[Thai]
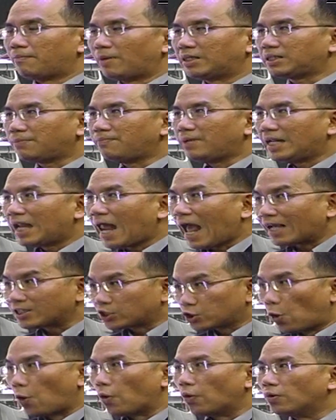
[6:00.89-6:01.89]
มันจะมีแรง
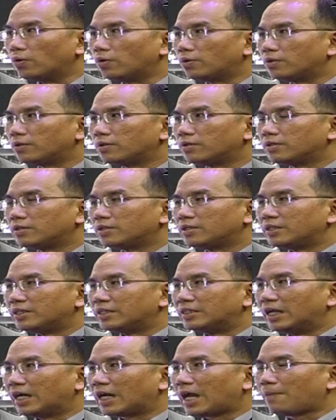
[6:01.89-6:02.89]
ส่ง
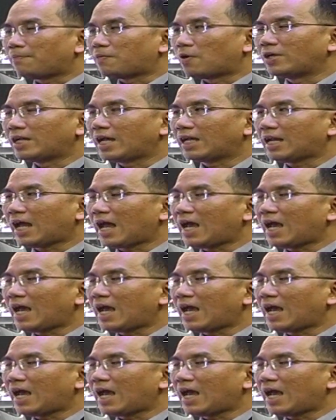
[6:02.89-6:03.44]
นะครับเพราะฉะนั้น